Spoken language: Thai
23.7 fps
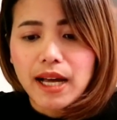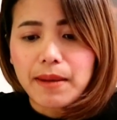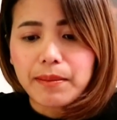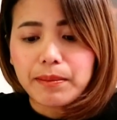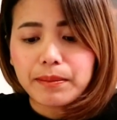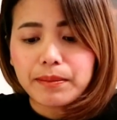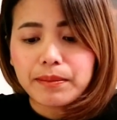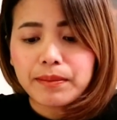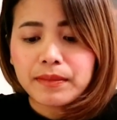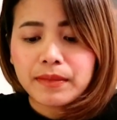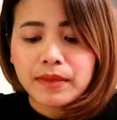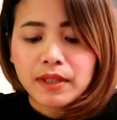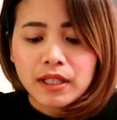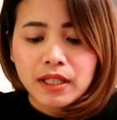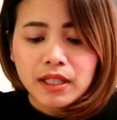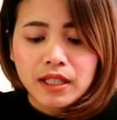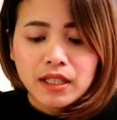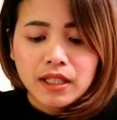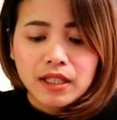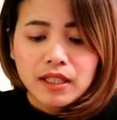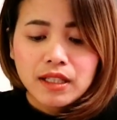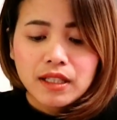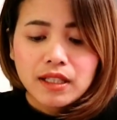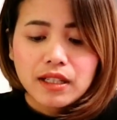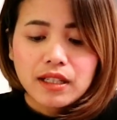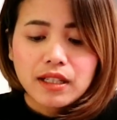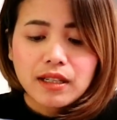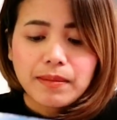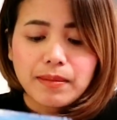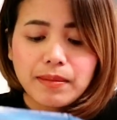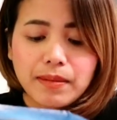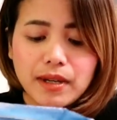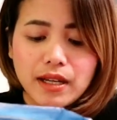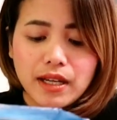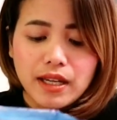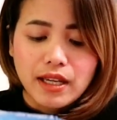ทำกั
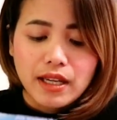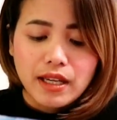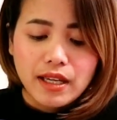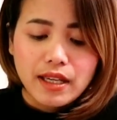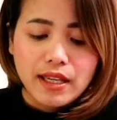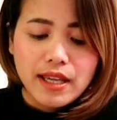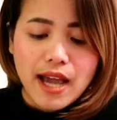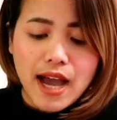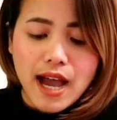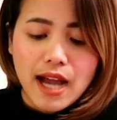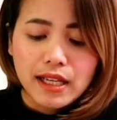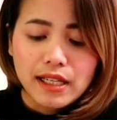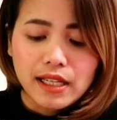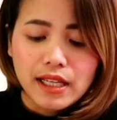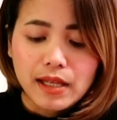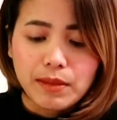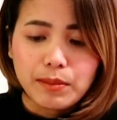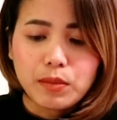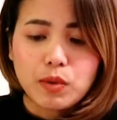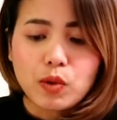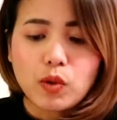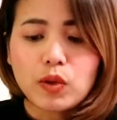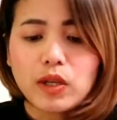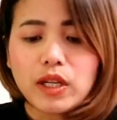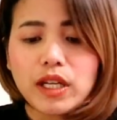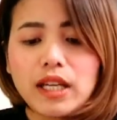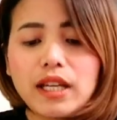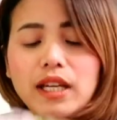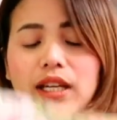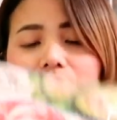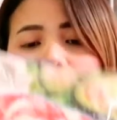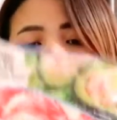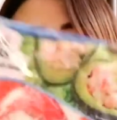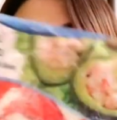บไอ้ย่างกินพวกนี้